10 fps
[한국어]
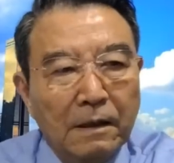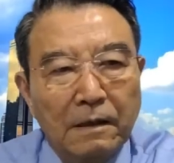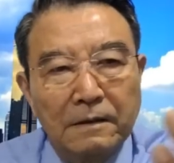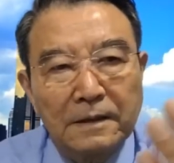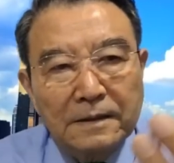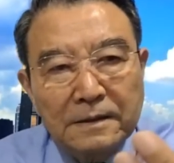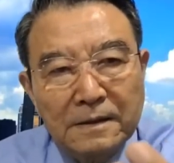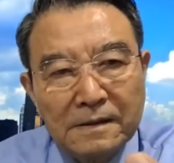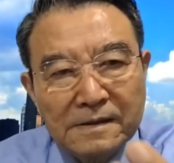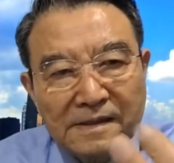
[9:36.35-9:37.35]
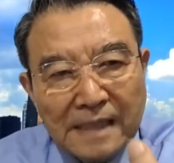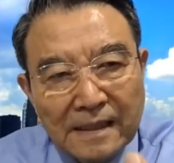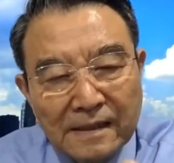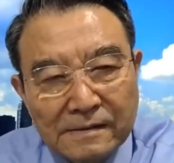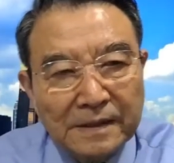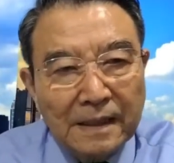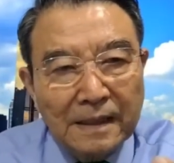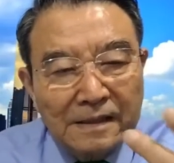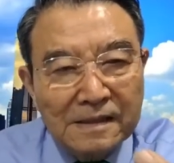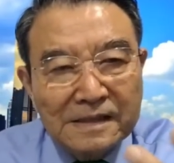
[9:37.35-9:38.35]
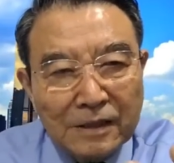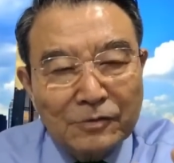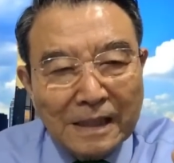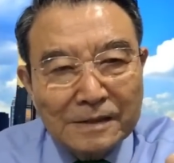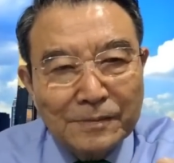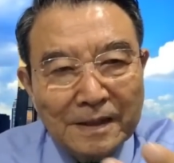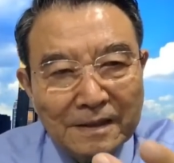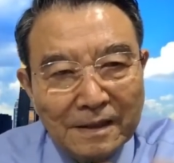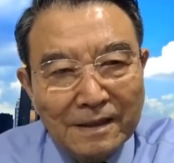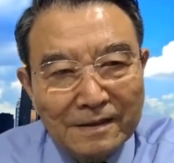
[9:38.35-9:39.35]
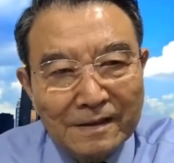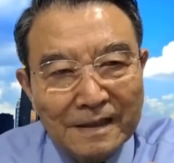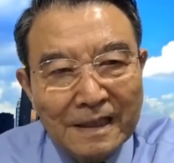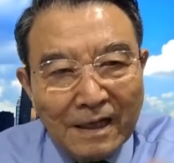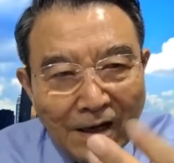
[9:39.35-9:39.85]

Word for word: 어리틀 사이언스 글자로 따지면 런